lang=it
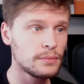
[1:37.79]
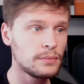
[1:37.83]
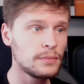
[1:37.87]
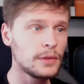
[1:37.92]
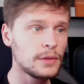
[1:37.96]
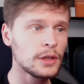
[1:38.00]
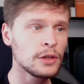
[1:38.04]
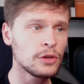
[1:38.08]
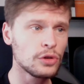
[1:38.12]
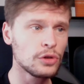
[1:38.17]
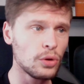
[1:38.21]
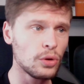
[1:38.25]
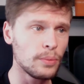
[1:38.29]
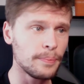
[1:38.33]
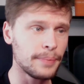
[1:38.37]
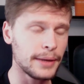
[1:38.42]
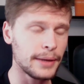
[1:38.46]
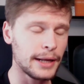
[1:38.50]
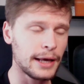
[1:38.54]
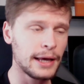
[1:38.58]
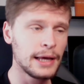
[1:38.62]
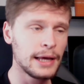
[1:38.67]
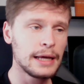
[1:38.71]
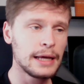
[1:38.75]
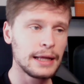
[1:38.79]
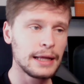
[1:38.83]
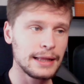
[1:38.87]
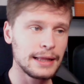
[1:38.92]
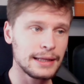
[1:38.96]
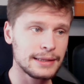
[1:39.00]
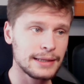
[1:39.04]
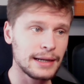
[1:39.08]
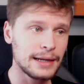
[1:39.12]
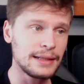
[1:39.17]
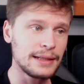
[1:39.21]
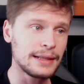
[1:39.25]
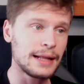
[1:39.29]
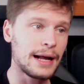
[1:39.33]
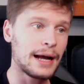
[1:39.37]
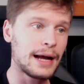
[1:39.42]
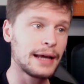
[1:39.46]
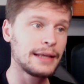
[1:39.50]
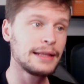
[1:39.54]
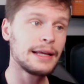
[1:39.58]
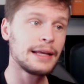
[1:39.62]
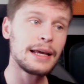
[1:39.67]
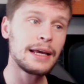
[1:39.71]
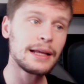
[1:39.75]
rompere la trend
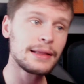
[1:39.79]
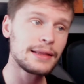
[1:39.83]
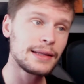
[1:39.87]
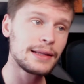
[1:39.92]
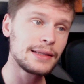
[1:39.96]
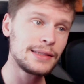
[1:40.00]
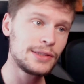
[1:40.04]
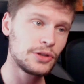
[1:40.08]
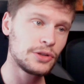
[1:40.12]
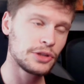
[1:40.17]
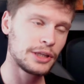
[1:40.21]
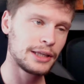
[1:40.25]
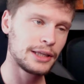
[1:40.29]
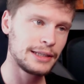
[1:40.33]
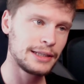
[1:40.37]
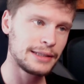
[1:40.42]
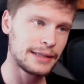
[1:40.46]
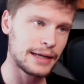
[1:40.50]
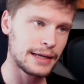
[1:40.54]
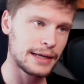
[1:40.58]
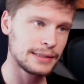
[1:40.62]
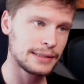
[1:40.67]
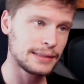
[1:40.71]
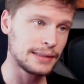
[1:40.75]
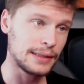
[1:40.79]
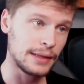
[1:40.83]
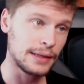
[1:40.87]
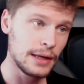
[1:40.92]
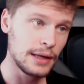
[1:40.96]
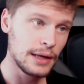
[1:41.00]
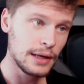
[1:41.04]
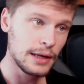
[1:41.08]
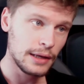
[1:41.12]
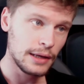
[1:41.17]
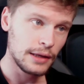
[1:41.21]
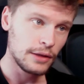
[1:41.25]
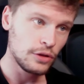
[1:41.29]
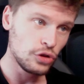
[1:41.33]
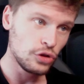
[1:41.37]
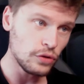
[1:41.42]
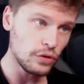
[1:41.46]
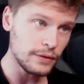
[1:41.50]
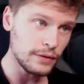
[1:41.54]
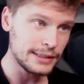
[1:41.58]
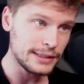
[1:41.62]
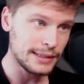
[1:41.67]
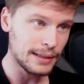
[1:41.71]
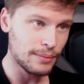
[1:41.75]
line e attenzione ai retest.
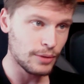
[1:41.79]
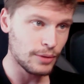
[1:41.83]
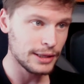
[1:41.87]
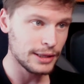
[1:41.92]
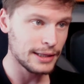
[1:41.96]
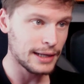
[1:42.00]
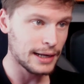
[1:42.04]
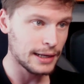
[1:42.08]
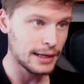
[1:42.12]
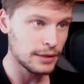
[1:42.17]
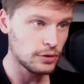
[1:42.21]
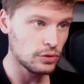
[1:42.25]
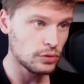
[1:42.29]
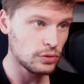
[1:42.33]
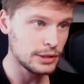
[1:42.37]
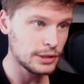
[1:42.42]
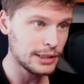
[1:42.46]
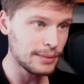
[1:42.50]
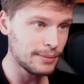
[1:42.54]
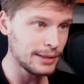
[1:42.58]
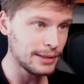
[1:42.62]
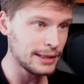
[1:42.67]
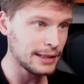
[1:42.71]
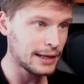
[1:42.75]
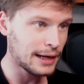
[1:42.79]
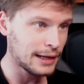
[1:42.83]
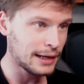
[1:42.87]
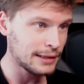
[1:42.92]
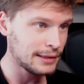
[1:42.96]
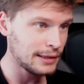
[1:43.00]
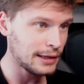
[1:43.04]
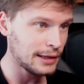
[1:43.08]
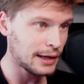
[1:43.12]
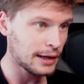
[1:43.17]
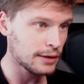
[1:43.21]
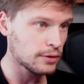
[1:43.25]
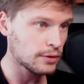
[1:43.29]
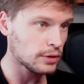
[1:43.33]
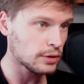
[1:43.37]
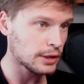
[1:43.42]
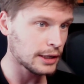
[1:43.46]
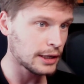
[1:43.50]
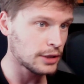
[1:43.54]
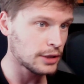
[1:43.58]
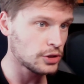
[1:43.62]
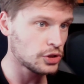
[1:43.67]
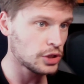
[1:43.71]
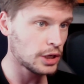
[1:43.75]
Dove stiamo andando? Siamo andati a
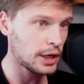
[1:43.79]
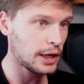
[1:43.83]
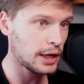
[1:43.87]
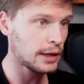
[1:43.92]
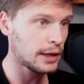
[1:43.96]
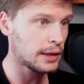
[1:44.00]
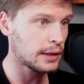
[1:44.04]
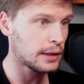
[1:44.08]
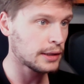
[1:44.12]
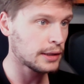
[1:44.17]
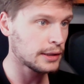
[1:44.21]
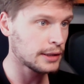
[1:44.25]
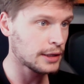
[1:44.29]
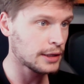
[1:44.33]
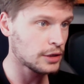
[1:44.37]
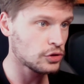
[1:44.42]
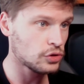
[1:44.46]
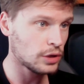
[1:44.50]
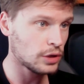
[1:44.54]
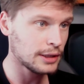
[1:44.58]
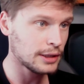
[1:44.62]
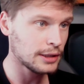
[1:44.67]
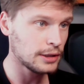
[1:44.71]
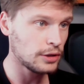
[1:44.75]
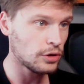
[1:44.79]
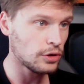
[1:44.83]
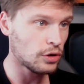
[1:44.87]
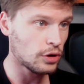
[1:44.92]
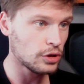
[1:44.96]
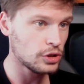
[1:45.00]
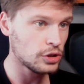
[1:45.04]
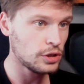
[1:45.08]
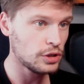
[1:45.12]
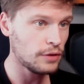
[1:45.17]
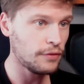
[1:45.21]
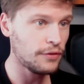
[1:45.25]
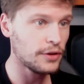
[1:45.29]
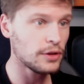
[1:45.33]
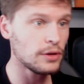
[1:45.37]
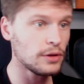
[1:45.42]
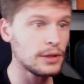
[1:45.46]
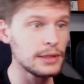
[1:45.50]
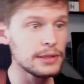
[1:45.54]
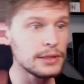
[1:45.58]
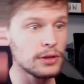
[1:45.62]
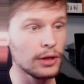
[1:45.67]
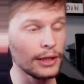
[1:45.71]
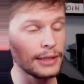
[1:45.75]
correggere eh, nella giornata di oggi fino
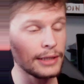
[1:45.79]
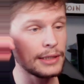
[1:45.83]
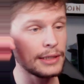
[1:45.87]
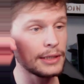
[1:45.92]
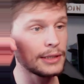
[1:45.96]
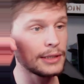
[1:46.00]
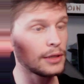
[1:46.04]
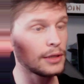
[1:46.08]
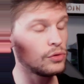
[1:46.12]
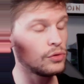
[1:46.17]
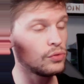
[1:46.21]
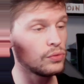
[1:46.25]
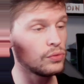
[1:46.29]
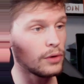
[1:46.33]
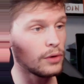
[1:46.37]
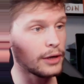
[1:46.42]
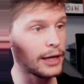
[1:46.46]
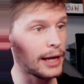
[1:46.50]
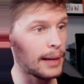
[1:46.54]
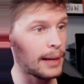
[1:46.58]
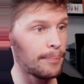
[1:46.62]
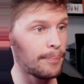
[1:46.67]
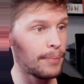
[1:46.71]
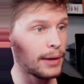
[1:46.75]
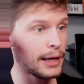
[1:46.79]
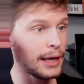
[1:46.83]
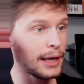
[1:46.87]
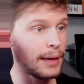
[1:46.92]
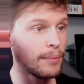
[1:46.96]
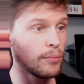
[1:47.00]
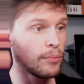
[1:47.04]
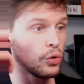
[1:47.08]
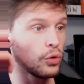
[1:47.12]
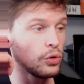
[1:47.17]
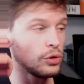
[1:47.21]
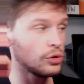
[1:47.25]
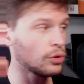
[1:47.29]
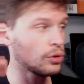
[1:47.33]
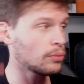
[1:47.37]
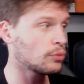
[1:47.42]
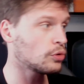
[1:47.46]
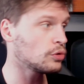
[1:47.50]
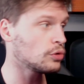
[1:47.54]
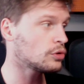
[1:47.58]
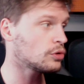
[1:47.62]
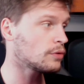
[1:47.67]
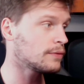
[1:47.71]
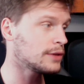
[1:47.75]
in zona 61K, che è molto
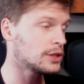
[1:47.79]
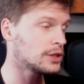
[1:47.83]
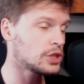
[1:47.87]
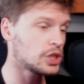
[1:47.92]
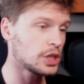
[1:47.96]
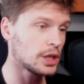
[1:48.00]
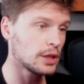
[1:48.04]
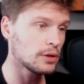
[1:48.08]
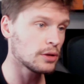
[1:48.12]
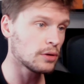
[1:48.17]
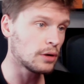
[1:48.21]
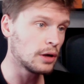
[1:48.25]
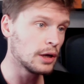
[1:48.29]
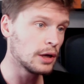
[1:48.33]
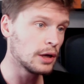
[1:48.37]
molto vicino